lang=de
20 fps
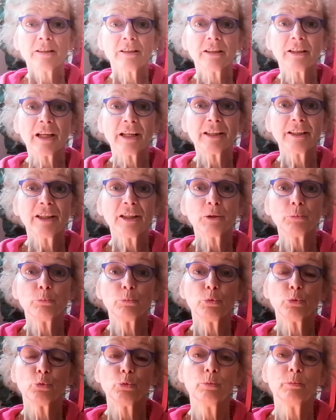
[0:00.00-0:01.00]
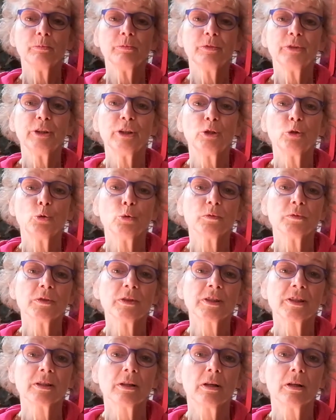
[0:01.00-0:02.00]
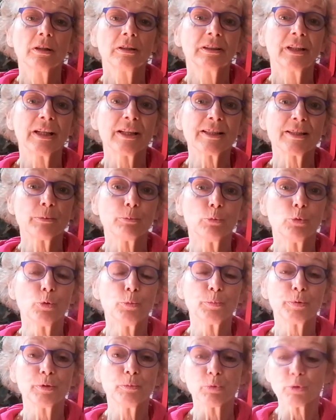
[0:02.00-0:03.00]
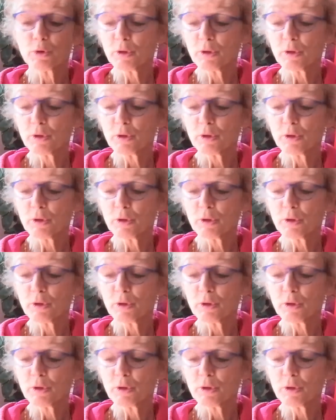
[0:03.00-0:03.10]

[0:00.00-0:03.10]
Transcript: Die gängigen Blumen wie Löwenzahn, Gänseblümchen,